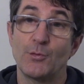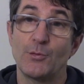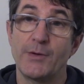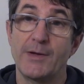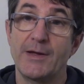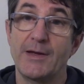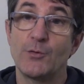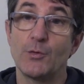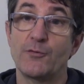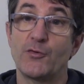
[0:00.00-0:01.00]
cours, les,
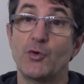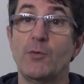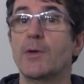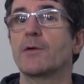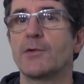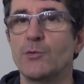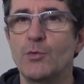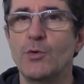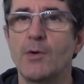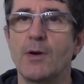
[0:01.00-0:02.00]
cours de photo, bien
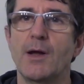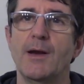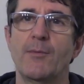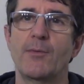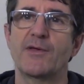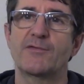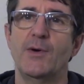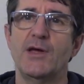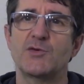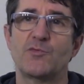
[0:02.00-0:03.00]
entendu, la, première
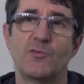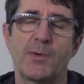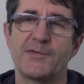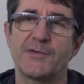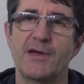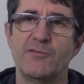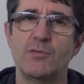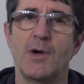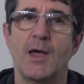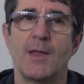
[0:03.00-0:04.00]
soirée, je me suis présenté à
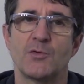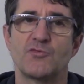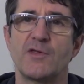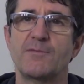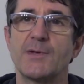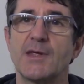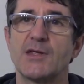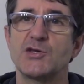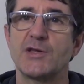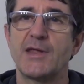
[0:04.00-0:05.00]
vous, je vous ai expliqué
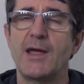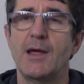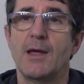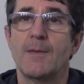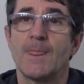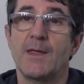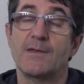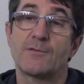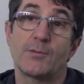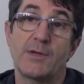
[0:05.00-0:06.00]
qui j'étais
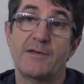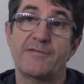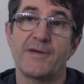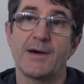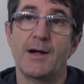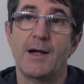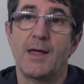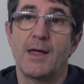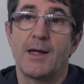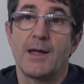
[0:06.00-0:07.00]
et ce qu'on allait faire.
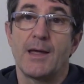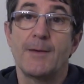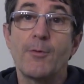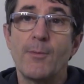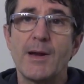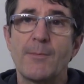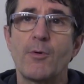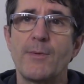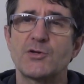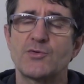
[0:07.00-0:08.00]
Et pour moi, la
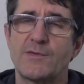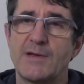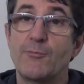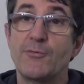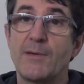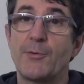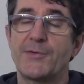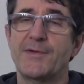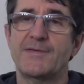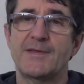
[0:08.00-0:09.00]
première chose la plus
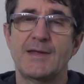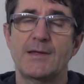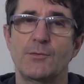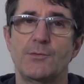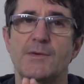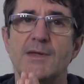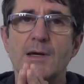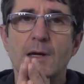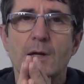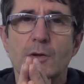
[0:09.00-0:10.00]
importante, c'était de
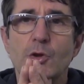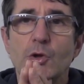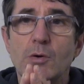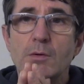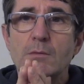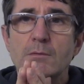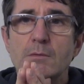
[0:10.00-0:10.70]
dire non,